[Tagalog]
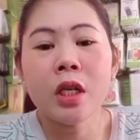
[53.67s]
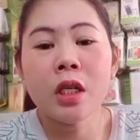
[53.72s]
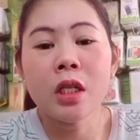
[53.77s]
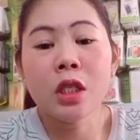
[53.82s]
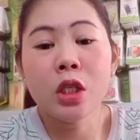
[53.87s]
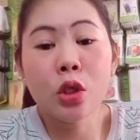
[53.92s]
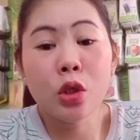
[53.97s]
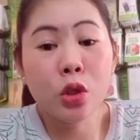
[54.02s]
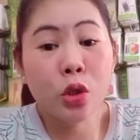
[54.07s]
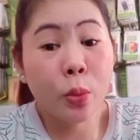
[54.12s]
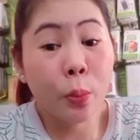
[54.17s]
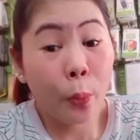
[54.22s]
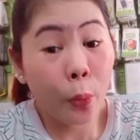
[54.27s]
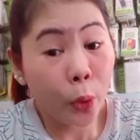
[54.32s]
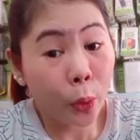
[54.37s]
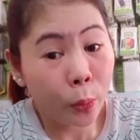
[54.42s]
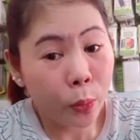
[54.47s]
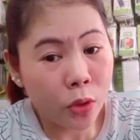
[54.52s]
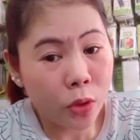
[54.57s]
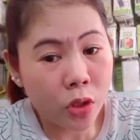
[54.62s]

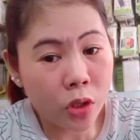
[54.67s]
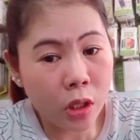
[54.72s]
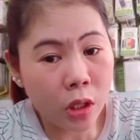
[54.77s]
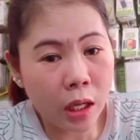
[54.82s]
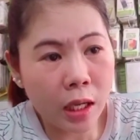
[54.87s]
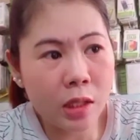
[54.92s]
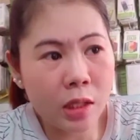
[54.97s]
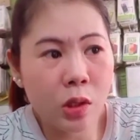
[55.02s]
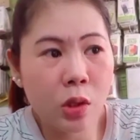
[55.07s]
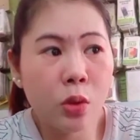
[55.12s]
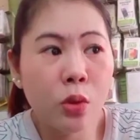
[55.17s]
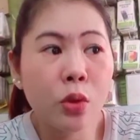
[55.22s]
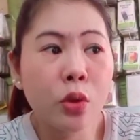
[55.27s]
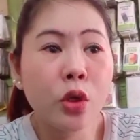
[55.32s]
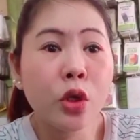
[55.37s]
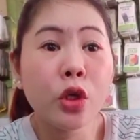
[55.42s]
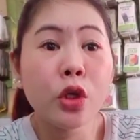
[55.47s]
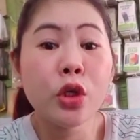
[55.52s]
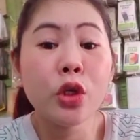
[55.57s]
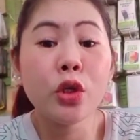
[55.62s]
sinusupport mo sila, siguro
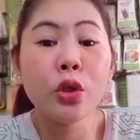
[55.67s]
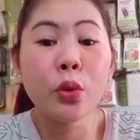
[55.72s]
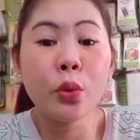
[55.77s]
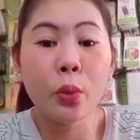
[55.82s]
yun yung